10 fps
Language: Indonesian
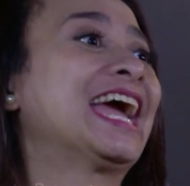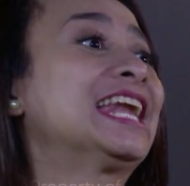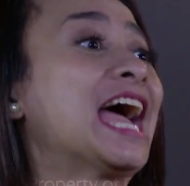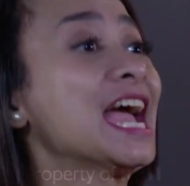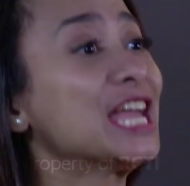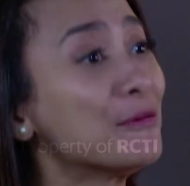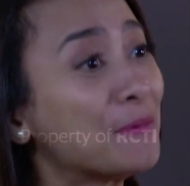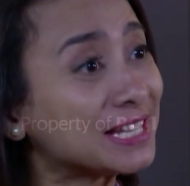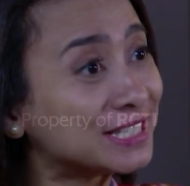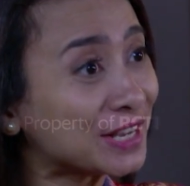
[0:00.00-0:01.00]
eh, Naya,
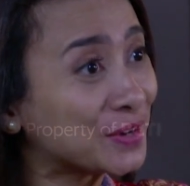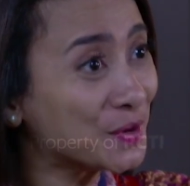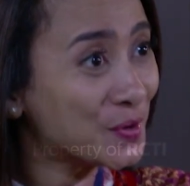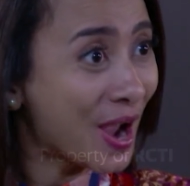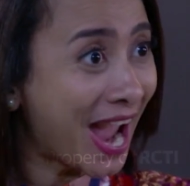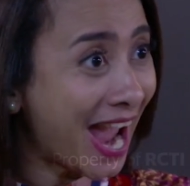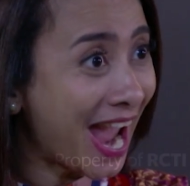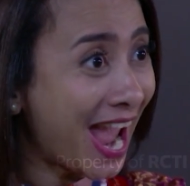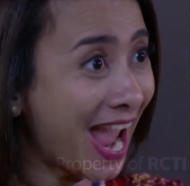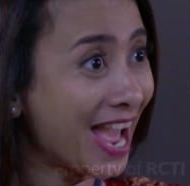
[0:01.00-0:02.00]
besti
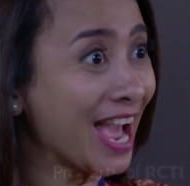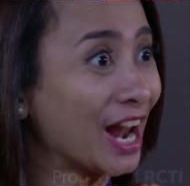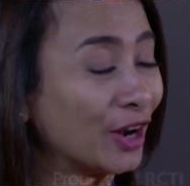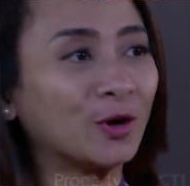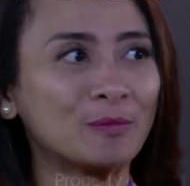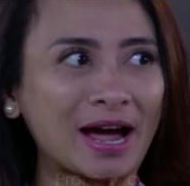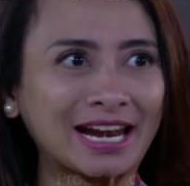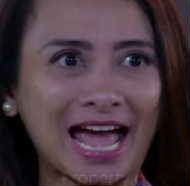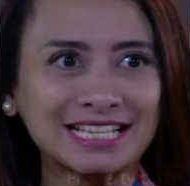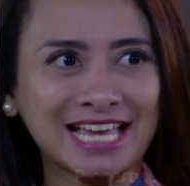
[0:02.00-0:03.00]
gue. Lu
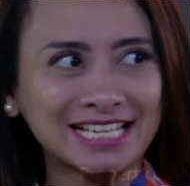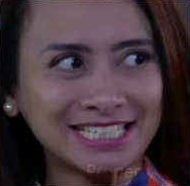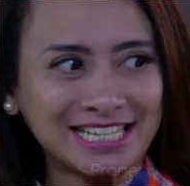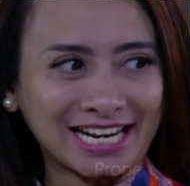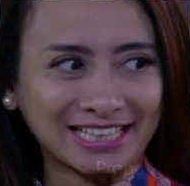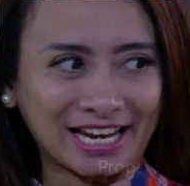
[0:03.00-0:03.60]
kemana aja sih dari